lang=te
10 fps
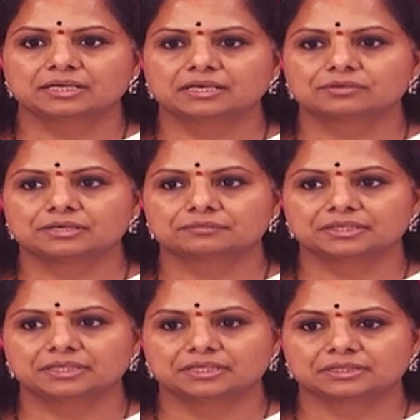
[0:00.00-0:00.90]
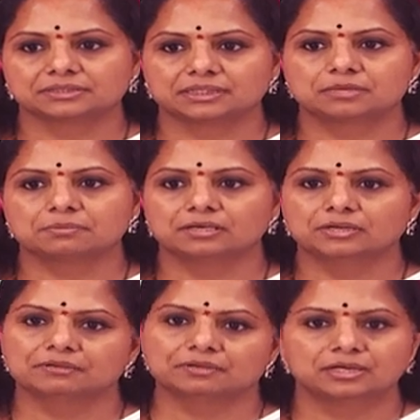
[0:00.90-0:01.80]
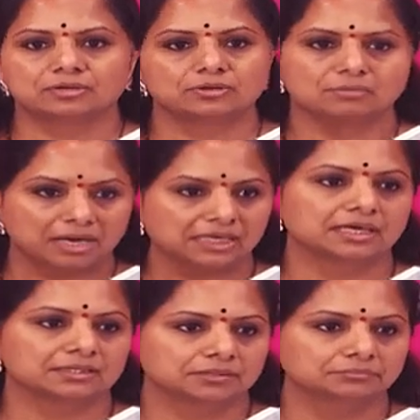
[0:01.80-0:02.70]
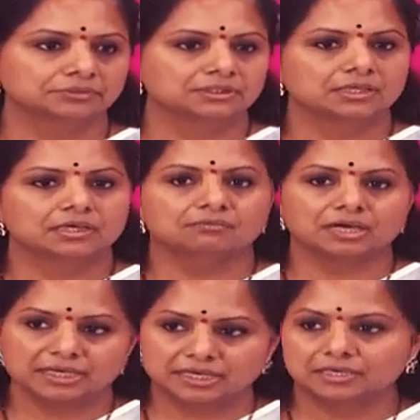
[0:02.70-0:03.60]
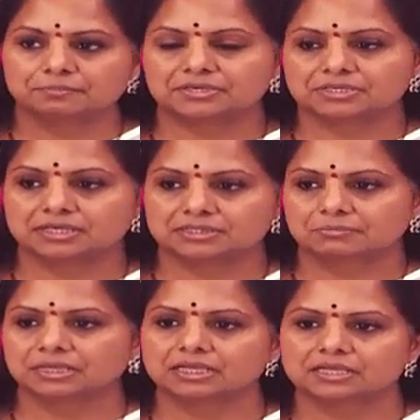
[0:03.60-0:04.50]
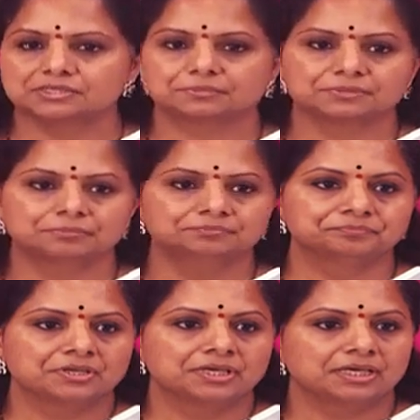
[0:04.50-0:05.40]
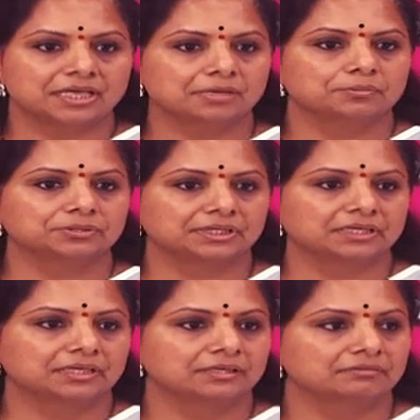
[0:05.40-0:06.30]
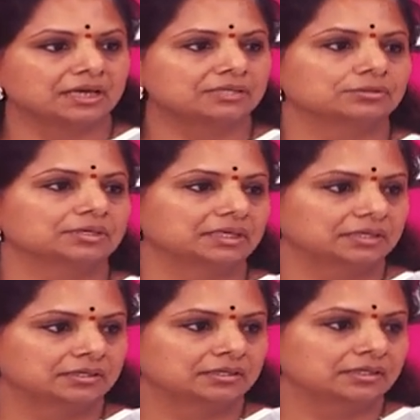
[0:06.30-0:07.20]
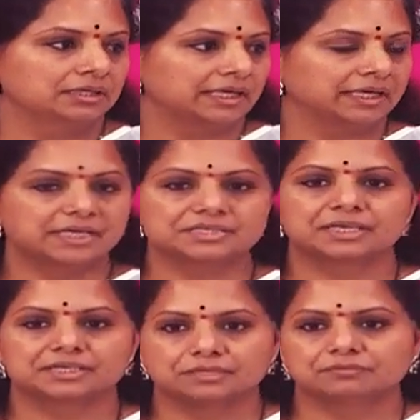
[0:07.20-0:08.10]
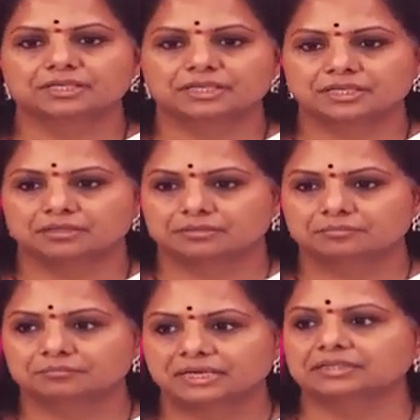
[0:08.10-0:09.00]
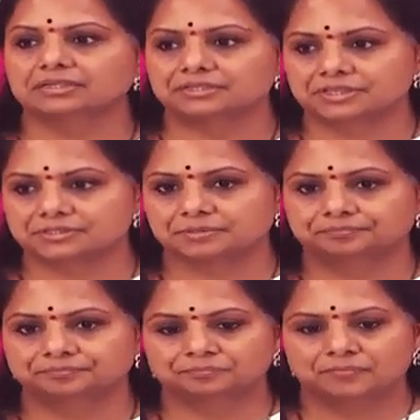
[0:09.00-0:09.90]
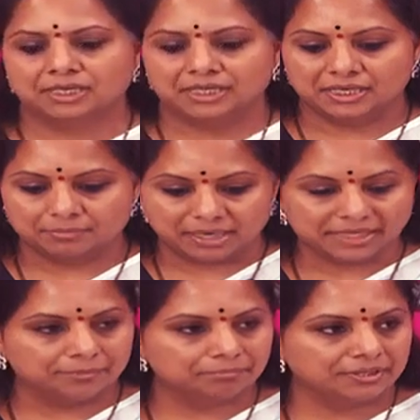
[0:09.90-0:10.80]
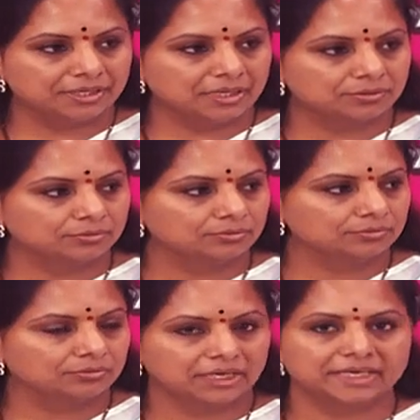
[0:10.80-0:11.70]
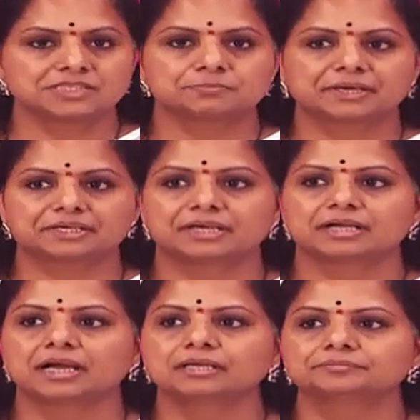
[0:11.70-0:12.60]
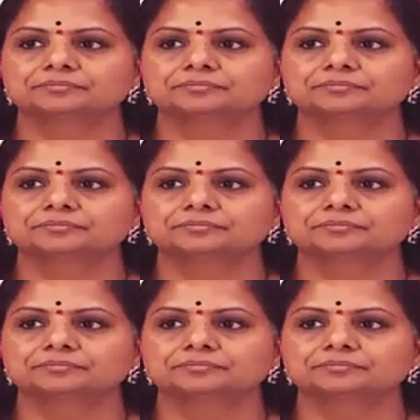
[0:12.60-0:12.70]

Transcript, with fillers: వాళ్ళు ఉన్నటువంటి సందర్భంలో ఎవరైనా కూడా మాట్లాడతాం వారు అడిగిన ప్రశ్నలకు సమాధానం చెప్తాం లేకపోతే వారితోని ఎంగేజ్ అయ్యేటటువంటి ప్రయత్నం చేస్తాం ఇక మా ఎంపీ గారు అన్ఎక్స్పెక్టెడ్గా